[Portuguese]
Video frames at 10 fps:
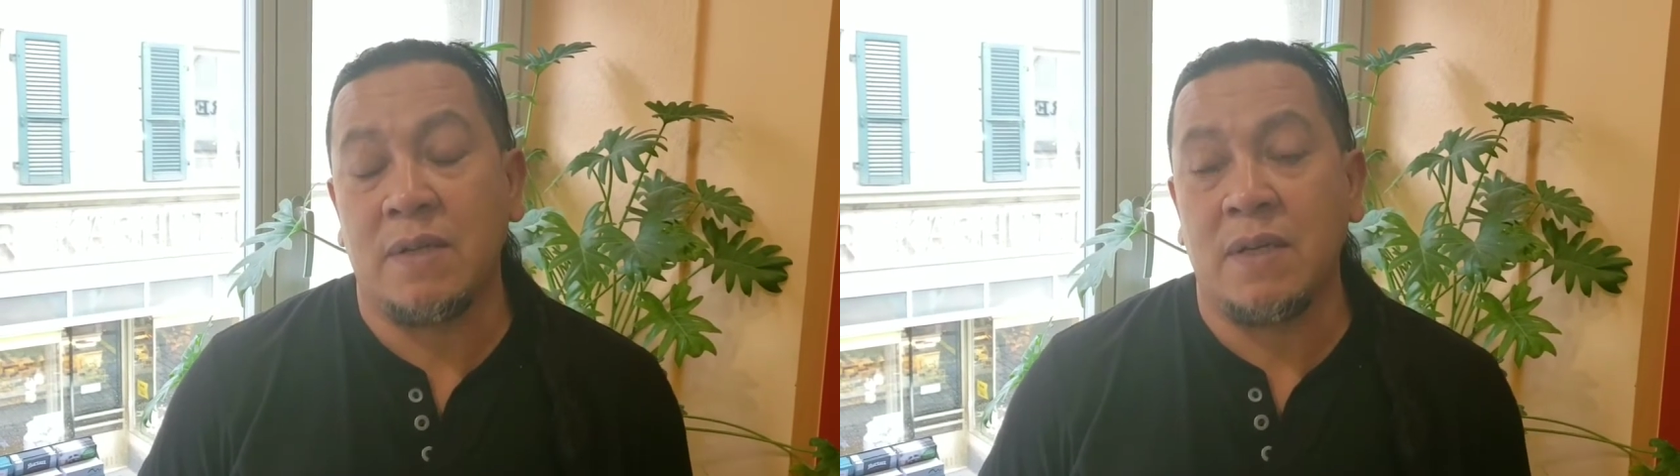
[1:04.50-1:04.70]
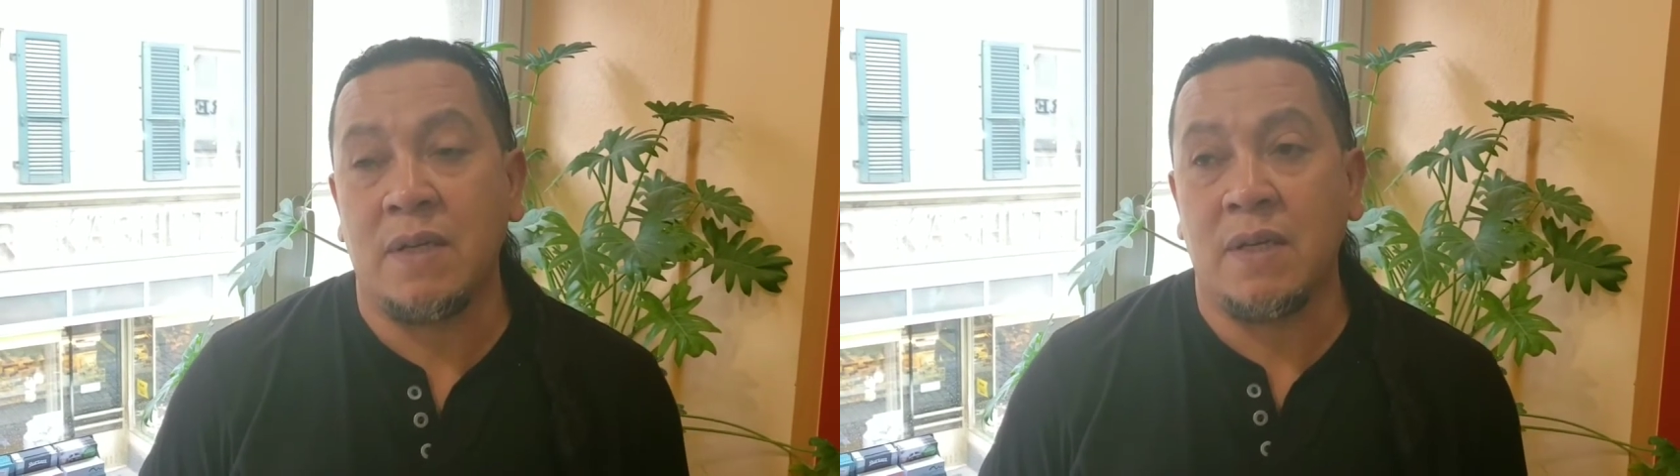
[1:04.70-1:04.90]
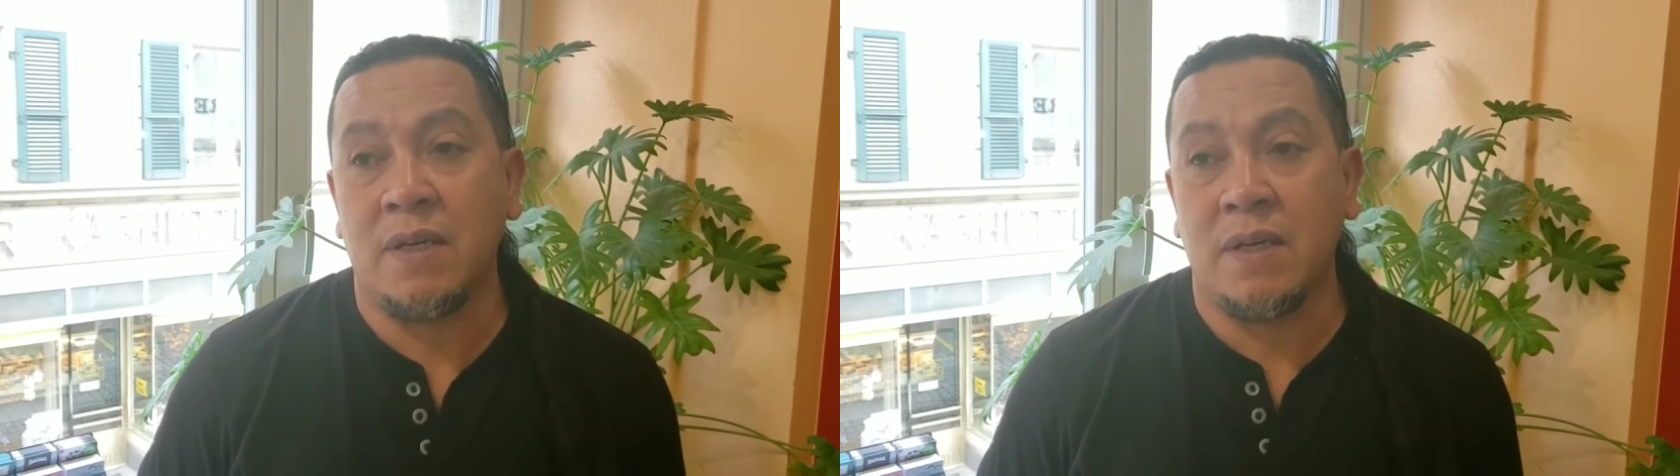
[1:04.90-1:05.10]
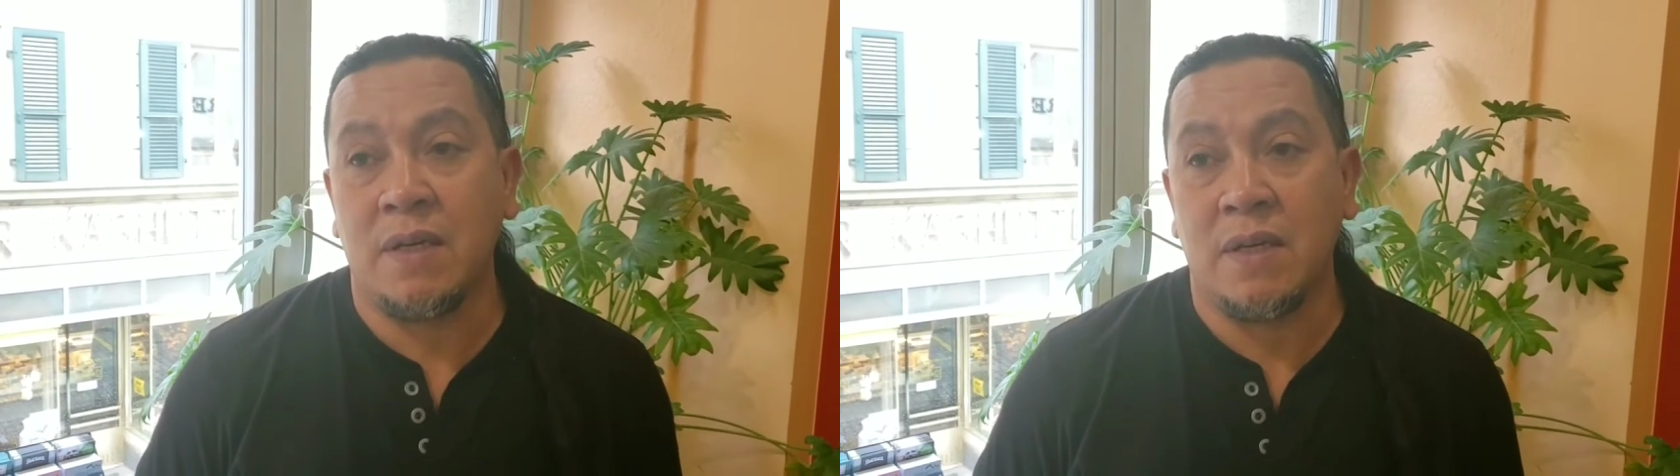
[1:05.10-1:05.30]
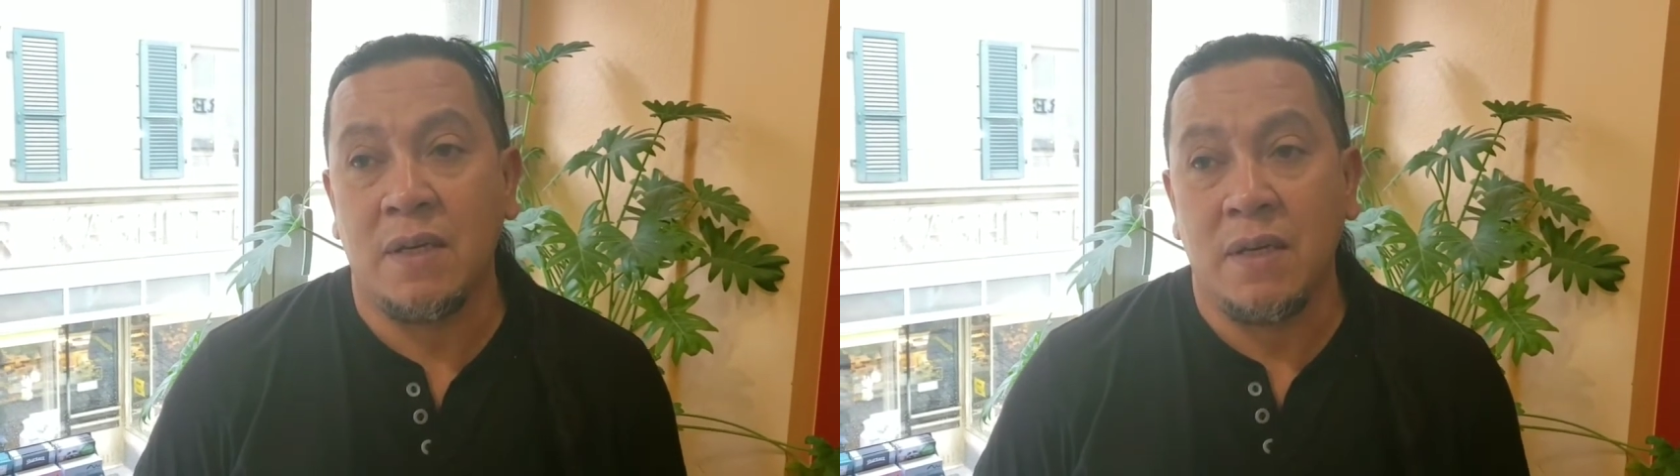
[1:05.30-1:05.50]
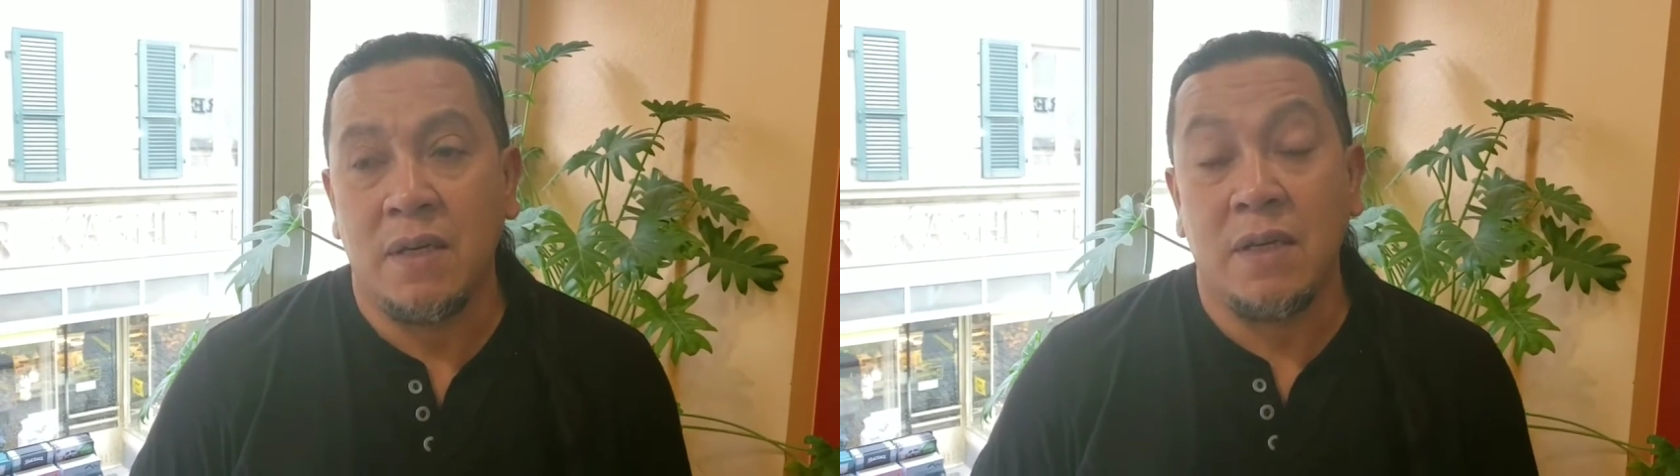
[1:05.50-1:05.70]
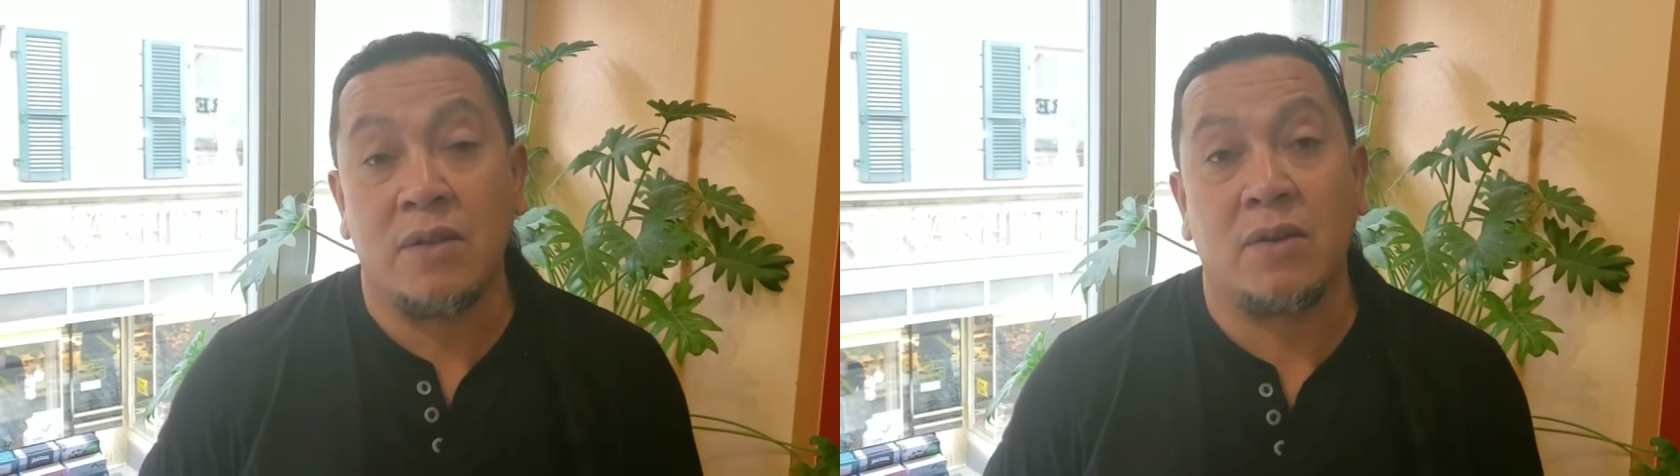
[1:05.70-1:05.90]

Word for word: E em